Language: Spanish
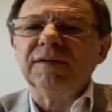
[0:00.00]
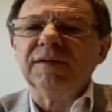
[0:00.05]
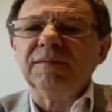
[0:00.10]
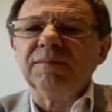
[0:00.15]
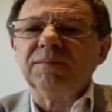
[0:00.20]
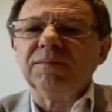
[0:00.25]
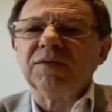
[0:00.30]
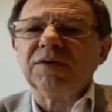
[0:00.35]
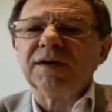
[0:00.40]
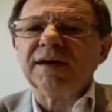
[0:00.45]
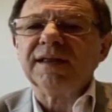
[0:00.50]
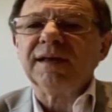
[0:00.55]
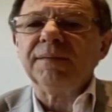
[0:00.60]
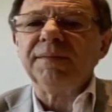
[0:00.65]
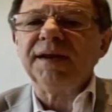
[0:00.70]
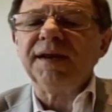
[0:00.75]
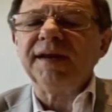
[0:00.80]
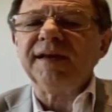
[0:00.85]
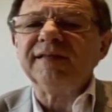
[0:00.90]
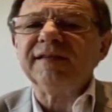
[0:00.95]
porque también
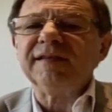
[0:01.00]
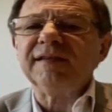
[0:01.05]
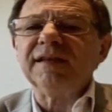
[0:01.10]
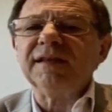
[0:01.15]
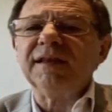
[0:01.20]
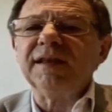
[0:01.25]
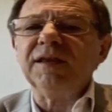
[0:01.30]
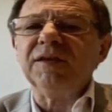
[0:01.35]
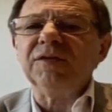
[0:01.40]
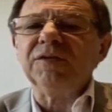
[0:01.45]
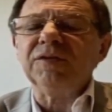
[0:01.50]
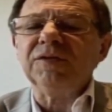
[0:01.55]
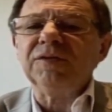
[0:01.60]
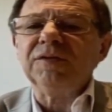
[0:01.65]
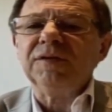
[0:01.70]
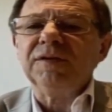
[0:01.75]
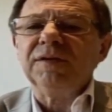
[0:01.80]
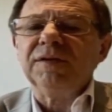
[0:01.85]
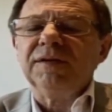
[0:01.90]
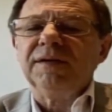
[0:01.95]
en ese sentido
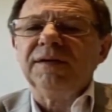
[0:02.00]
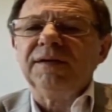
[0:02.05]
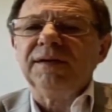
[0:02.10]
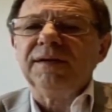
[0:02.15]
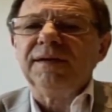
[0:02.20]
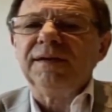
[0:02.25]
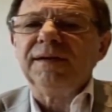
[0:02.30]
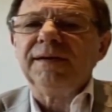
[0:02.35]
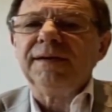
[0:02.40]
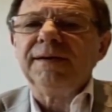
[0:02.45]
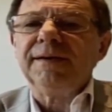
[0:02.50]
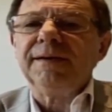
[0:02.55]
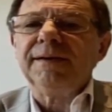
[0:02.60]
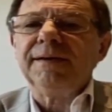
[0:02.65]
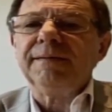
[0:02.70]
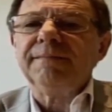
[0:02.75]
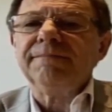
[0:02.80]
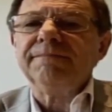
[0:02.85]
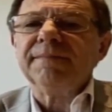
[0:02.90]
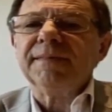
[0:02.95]
eh,
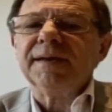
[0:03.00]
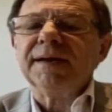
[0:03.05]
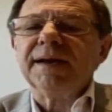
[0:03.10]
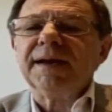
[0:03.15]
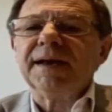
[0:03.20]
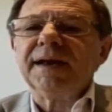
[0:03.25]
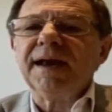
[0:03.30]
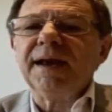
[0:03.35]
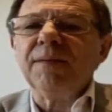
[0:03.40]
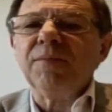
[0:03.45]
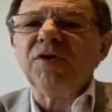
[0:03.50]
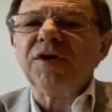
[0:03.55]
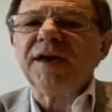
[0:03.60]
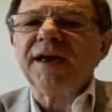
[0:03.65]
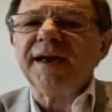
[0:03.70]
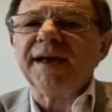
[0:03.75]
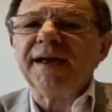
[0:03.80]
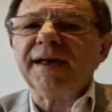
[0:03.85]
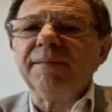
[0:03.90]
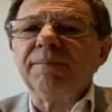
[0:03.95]
creemos que hay
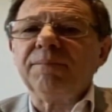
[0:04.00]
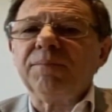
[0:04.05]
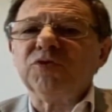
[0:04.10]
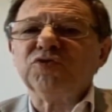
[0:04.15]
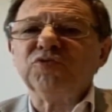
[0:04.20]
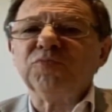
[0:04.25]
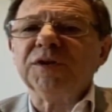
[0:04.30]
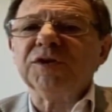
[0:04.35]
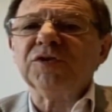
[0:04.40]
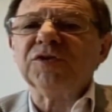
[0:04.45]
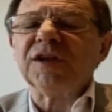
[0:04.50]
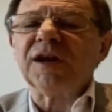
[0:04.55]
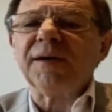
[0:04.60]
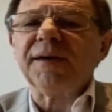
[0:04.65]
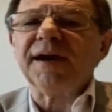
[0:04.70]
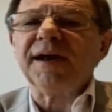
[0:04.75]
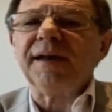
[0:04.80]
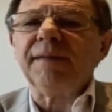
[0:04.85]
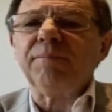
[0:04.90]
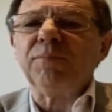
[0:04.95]
que, por supuesto,
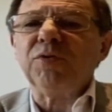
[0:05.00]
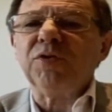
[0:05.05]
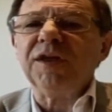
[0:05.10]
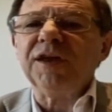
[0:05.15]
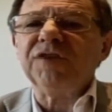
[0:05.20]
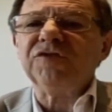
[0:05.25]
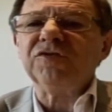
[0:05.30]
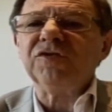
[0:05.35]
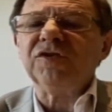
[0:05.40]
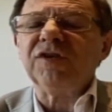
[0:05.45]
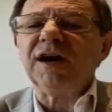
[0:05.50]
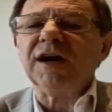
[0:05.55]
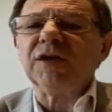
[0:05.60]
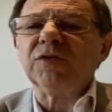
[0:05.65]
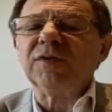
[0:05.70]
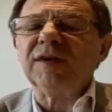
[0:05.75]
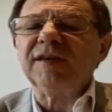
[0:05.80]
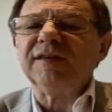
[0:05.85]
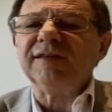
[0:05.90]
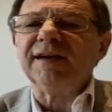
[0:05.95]
trabajar en pos de eso,
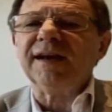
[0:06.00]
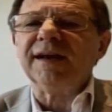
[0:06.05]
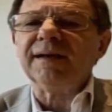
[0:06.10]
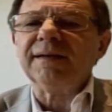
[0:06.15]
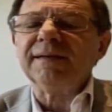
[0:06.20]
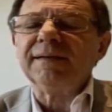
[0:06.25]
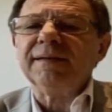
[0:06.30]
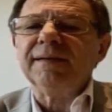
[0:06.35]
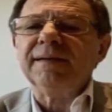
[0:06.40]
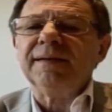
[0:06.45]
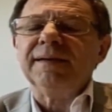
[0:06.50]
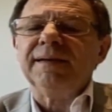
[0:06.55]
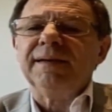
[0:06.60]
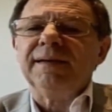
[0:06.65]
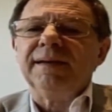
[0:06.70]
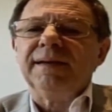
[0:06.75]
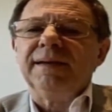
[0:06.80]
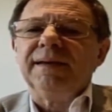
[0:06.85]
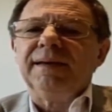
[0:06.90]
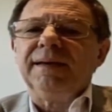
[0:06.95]
actualizar,
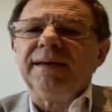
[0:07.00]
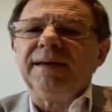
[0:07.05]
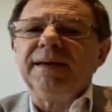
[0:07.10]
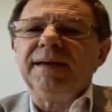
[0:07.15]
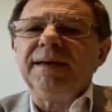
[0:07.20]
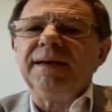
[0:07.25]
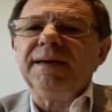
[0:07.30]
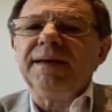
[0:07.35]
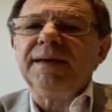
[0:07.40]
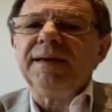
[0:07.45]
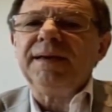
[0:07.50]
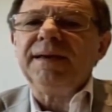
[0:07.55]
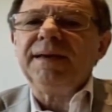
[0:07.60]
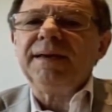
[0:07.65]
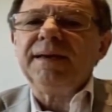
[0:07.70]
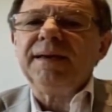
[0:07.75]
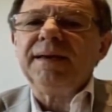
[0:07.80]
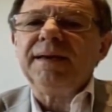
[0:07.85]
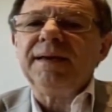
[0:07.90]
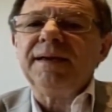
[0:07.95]
y,
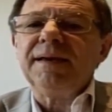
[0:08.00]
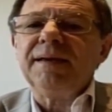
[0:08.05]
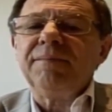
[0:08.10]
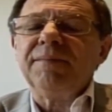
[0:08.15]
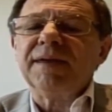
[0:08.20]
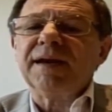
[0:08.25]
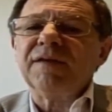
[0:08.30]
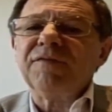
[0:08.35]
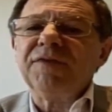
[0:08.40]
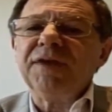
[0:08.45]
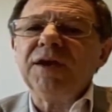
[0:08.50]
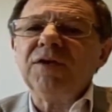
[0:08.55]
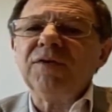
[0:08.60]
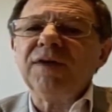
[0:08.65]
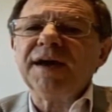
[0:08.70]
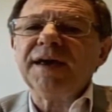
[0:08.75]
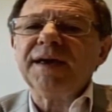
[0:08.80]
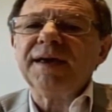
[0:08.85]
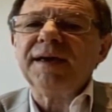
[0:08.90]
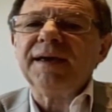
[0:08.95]
me refiero a
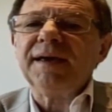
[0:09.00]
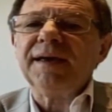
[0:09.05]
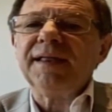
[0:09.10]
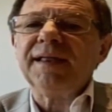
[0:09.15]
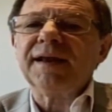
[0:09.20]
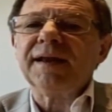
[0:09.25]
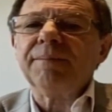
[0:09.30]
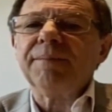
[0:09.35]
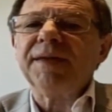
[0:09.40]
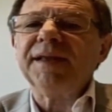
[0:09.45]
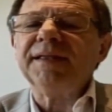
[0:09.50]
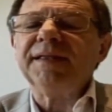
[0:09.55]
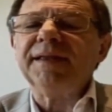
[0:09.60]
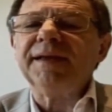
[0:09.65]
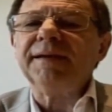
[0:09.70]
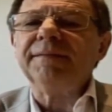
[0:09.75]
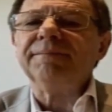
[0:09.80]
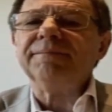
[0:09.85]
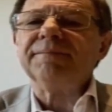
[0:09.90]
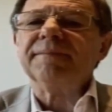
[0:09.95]
que de
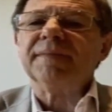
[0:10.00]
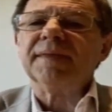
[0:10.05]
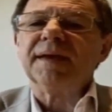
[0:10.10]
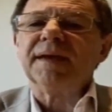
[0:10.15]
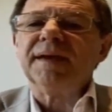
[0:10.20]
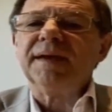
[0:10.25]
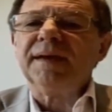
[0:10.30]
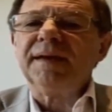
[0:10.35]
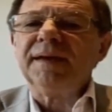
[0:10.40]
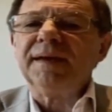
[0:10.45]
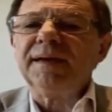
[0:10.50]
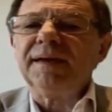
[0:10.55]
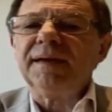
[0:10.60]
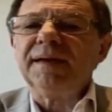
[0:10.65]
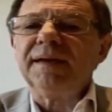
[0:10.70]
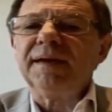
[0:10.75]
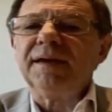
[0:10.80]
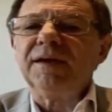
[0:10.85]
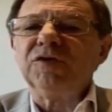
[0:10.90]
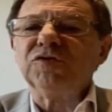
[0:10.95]
repente
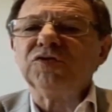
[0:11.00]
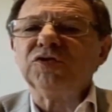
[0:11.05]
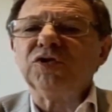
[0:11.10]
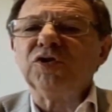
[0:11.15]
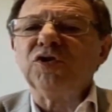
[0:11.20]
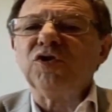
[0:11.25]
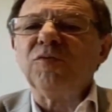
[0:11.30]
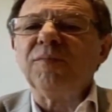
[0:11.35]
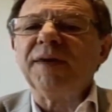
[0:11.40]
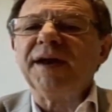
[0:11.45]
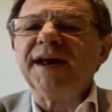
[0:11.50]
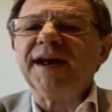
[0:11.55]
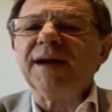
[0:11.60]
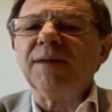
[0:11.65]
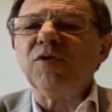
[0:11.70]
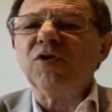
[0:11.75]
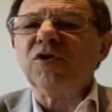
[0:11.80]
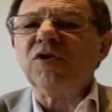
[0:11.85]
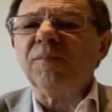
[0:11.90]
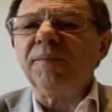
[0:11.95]
eh, nosotros nos manejamos
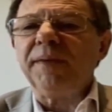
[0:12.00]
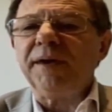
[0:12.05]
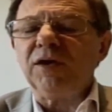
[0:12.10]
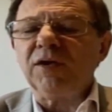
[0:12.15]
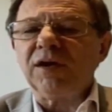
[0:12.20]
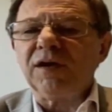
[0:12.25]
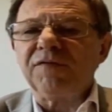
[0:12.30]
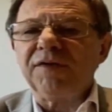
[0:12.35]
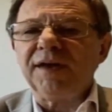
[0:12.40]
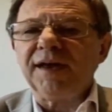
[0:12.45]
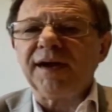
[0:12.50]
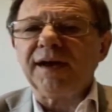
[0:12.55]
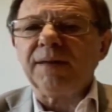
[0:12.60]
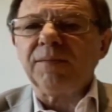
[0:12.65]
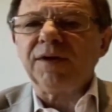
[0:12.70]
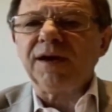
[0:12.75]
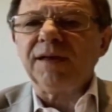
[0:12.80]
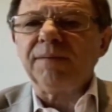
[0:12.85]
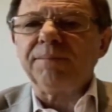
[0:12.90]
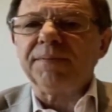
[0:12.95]
con bibliografía que por
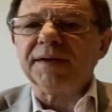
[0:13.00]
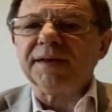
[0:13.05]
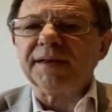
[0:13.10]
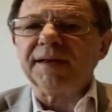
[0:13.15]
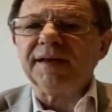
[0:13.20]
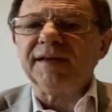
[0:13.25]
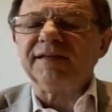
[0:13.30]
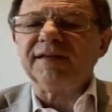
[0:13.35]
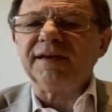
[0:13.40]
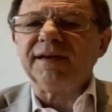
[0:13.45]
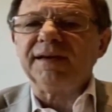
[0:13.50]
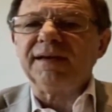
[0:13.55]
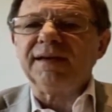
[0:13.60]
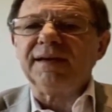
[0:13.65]
ahí pertenece